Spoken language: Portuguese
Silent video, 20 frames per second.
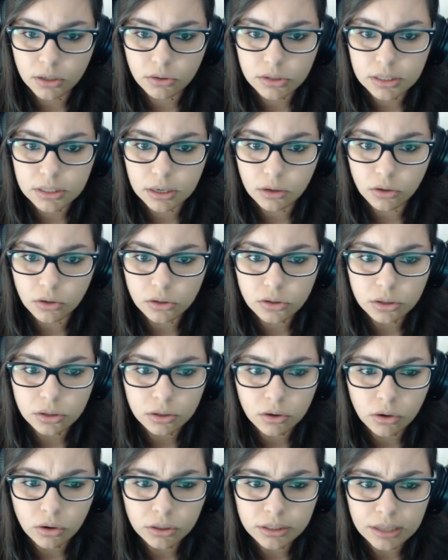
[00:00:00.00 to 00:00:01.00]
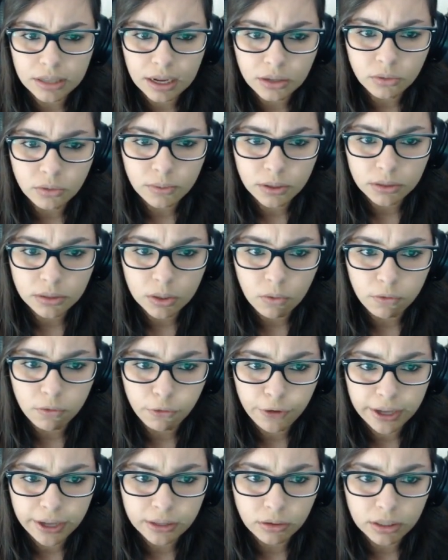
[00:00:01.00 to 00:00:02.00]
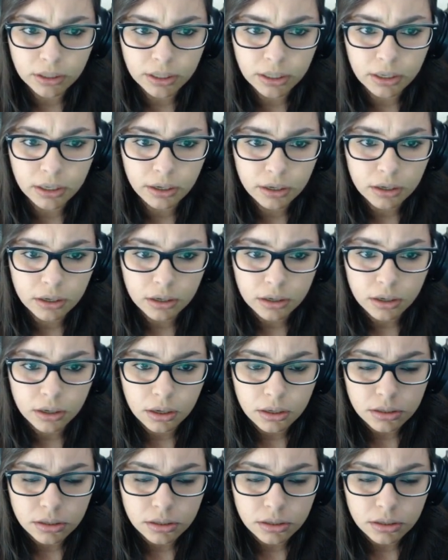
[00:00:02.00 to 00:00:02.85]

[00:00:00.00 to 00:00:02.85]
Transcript: Mano, nossa, coitado, mano. Tem um feto aqui.